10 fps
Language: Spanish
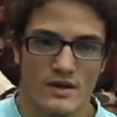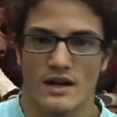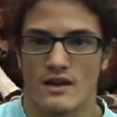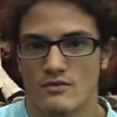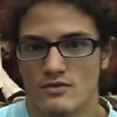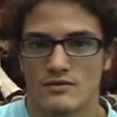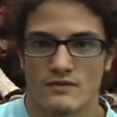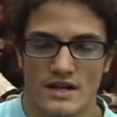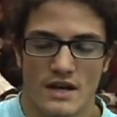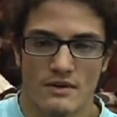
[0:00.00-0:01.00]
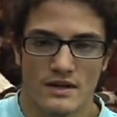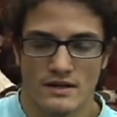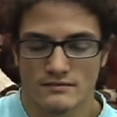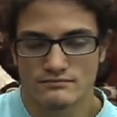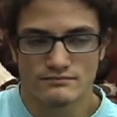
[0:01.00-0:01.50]
que cada uno fallaba
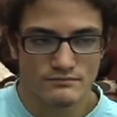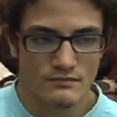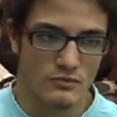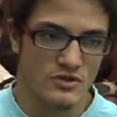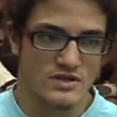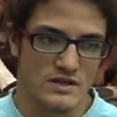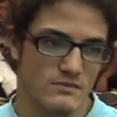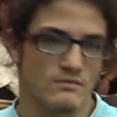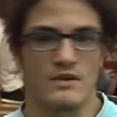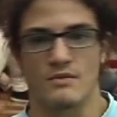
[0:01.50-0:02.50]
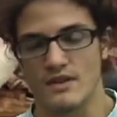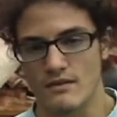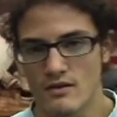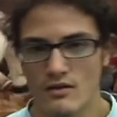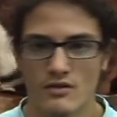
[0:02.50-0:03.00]
en, pues, en
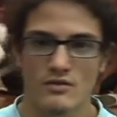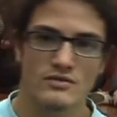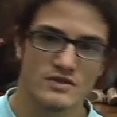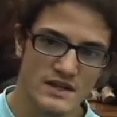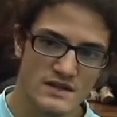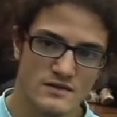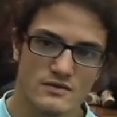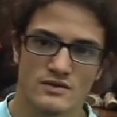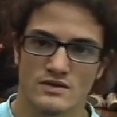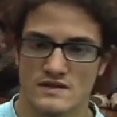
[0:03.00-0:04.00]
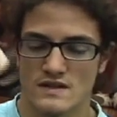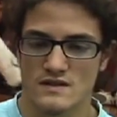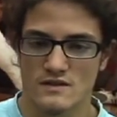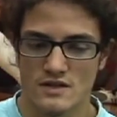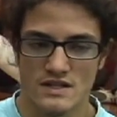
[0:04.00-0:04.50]
interpretación, en texto, en nuestras
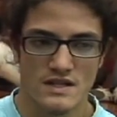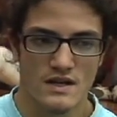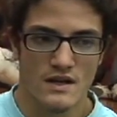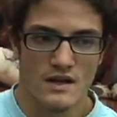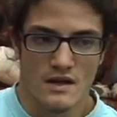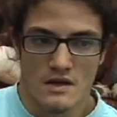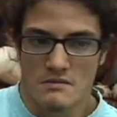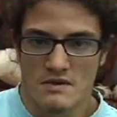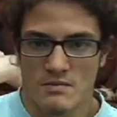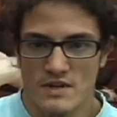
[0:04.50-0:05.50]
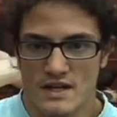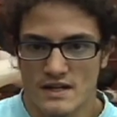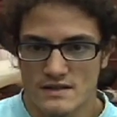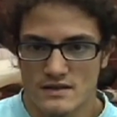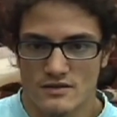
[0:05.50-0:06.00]
historias
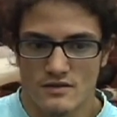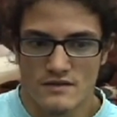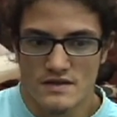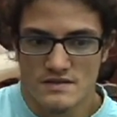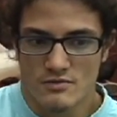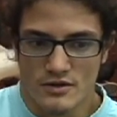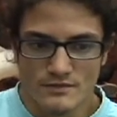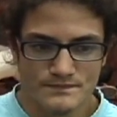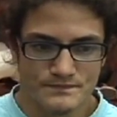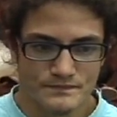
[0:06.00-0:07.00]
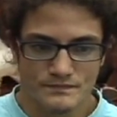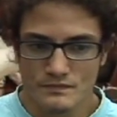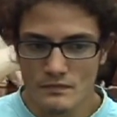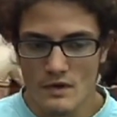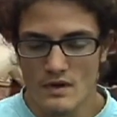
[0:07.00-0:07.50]
típicas. Entonces, bueno,
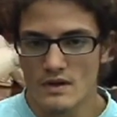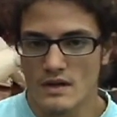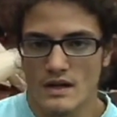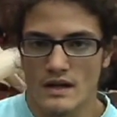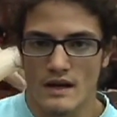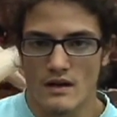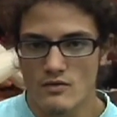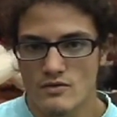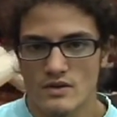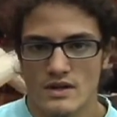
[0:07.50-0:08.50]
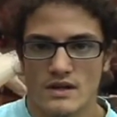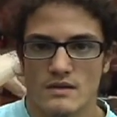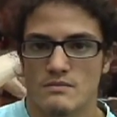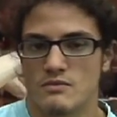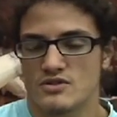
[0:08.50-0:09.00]
eh, cada uno
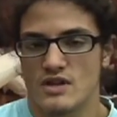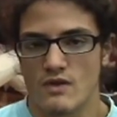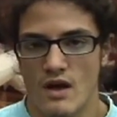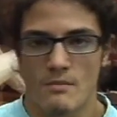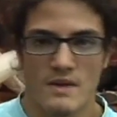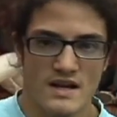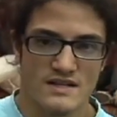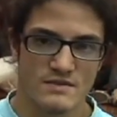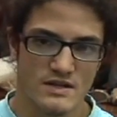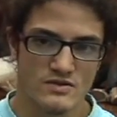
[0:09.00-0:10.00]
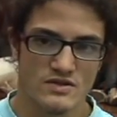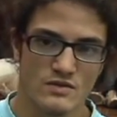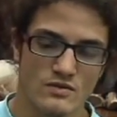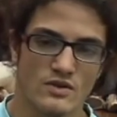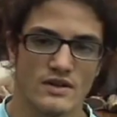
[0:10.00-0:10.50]
le, pues, le ayudaba más, menos,
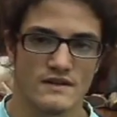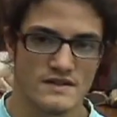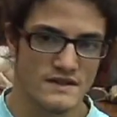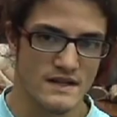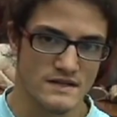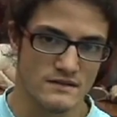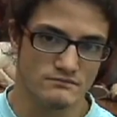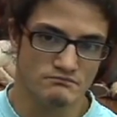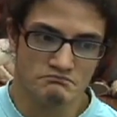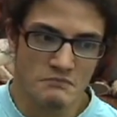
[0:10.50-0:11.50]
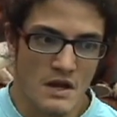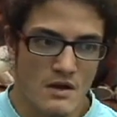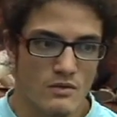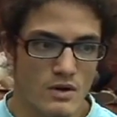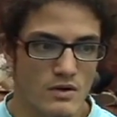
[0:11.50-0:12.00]
según lo que necesitase.
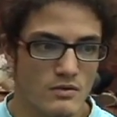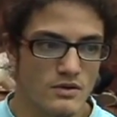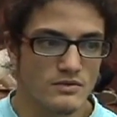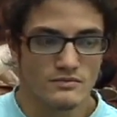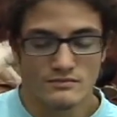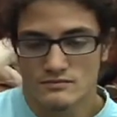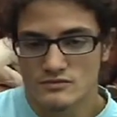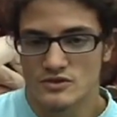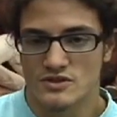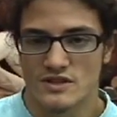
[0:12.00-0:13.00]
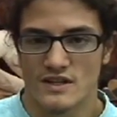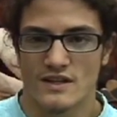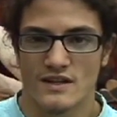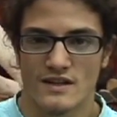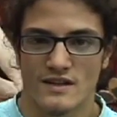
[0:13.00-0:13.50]
Luego, bueno, pues
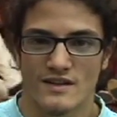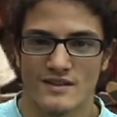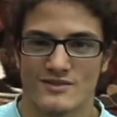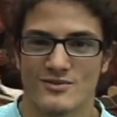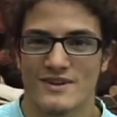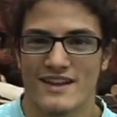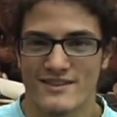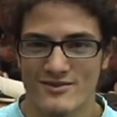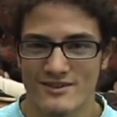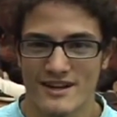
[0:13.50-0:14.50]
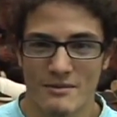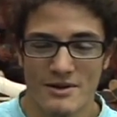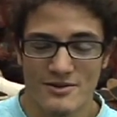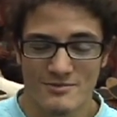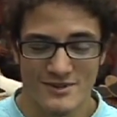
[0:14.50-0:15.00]
eh, tuve que hacer un
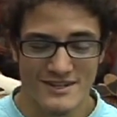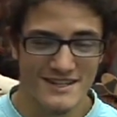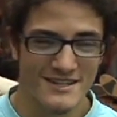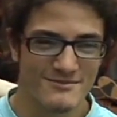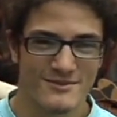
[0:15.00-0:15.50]
cameo por allí,